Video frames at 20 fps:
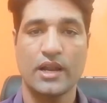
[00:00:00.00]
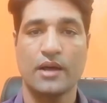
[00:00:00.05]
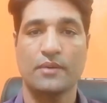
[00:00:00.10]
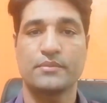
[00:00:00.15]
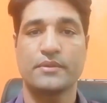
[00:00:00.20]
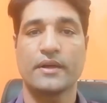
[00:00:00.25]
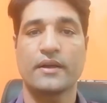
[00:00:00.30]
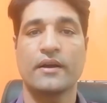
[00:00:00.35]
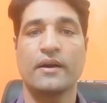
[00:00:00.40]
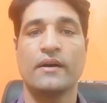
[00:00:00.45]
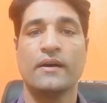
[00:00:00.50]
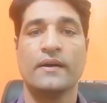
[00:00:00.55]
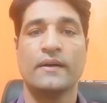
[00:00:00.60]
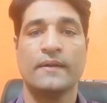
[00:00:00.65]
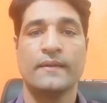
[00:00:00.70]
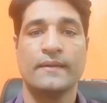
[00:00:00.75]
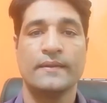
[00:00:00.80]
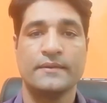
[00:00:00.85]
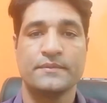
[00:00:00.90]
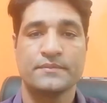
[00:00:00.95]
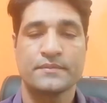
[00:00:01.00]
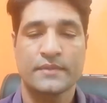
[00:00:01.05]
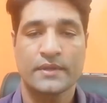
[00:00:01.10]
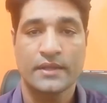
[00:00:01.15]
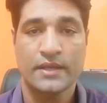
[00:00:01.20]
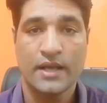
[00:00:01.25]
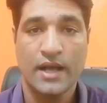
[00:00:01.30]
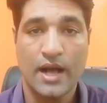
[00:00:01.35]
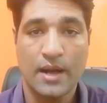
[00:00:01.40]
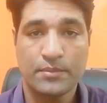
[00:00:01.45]
देगा
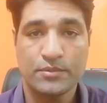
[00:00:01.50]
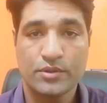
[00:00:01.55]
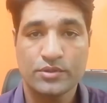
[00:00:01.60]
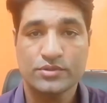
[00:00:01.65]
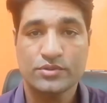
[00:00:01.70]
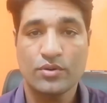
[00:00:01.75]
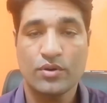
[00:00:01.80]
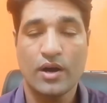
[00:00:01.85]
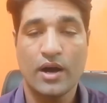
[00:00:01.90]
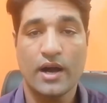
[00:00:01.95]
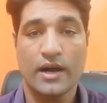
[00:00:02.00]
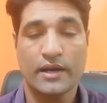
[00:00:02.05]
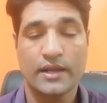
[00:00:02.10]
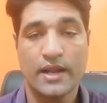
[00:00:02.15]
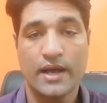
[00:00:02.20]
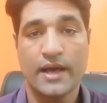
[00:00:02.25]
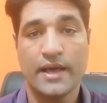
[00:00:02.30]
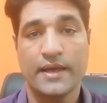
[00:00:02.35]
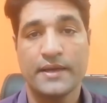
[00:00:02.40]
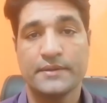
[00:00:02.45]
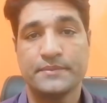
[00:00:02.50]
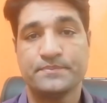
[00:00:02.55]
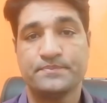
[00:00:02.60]
अब दोस्तों अगला है